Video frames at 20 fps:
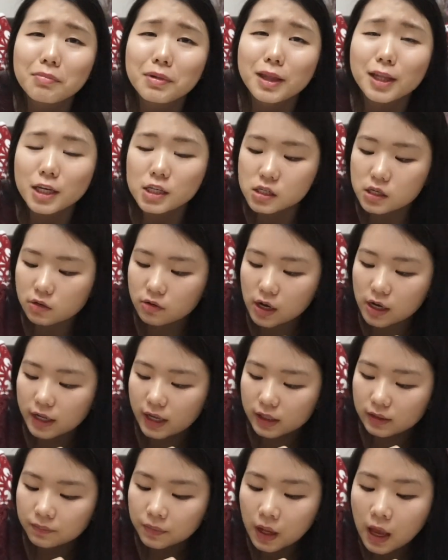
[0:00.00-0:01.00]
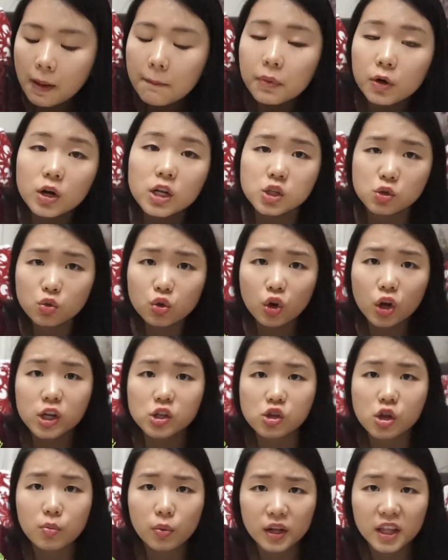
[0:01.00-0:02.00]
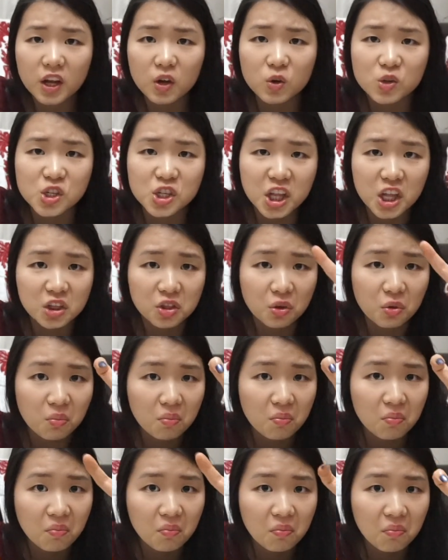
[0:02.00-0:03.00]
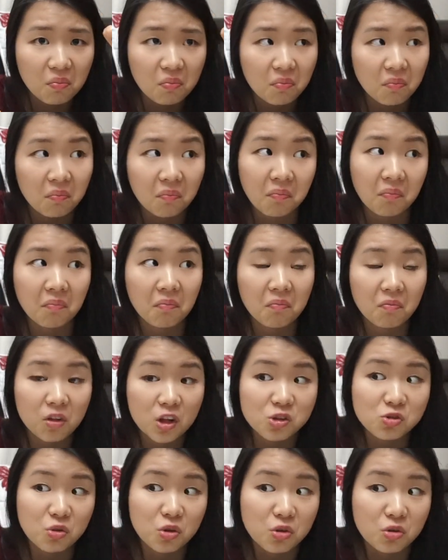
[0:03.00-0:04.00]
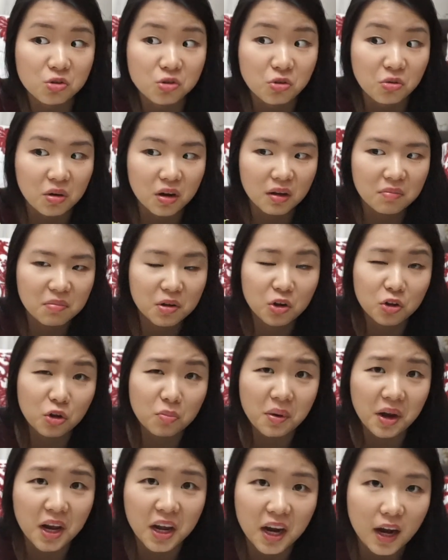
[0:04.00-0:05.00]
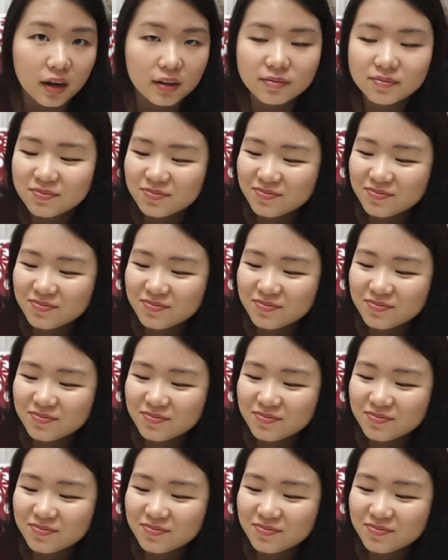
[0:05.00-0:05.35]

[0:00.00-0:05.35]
Mi triste realidad. Pero les juro que soy buena cocinando. Eso digo yo, ¿verdad? Pero no me crean.